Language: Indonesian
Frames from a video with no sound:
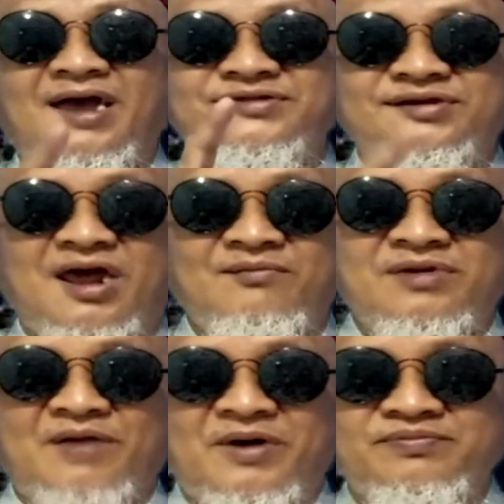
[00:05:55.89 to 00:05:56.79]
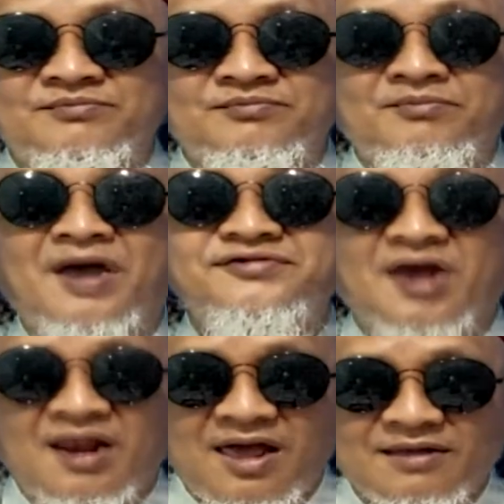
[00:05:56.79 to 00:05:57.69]
yang sedang mendapat
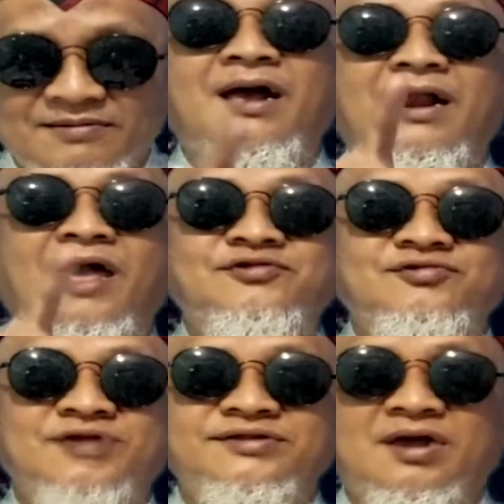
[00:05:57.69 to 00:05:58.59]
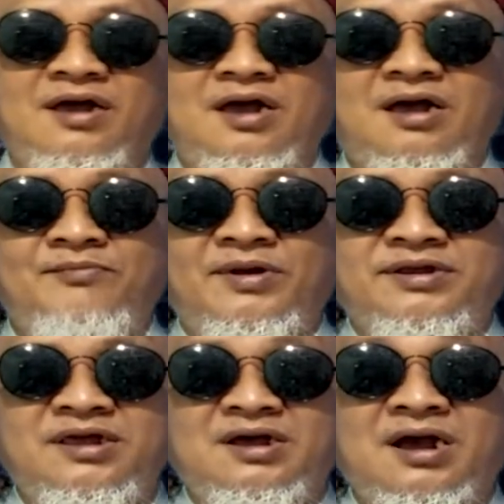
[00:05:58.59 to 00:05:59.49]
masalah, langsung saja
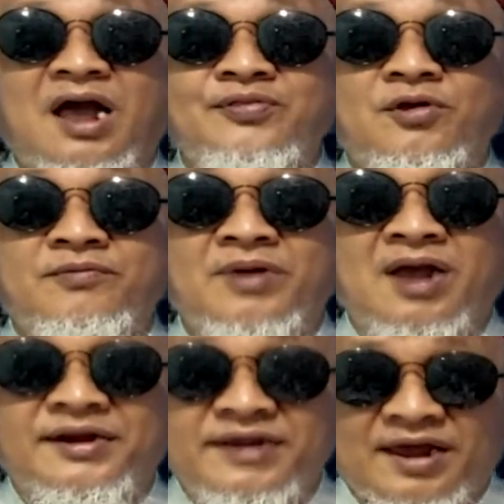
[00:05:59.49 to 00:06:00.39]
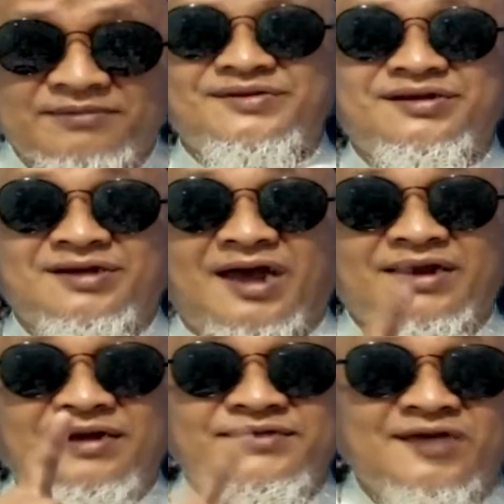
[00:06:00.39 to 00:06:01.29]
pergi ke kantor pegadian,
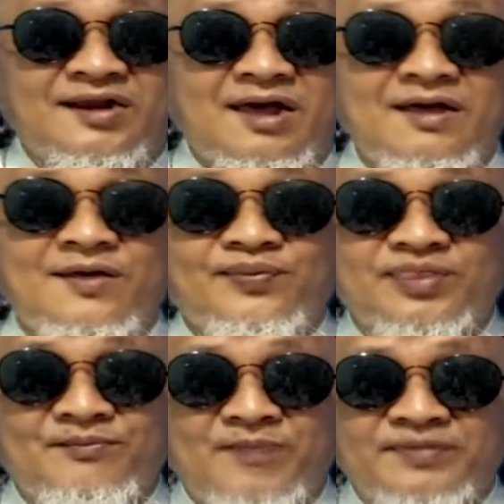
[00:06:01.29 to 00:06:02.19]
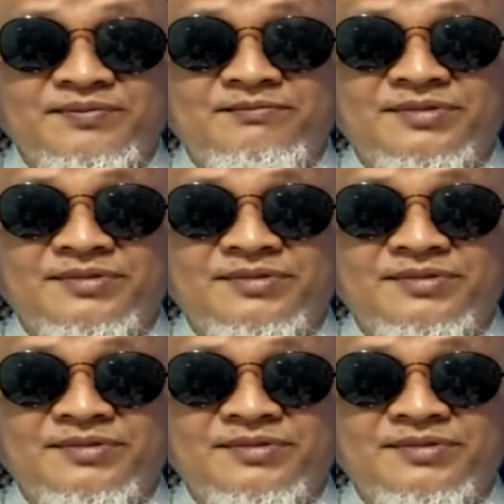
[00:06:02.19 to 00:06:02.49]
Karena di sana tempat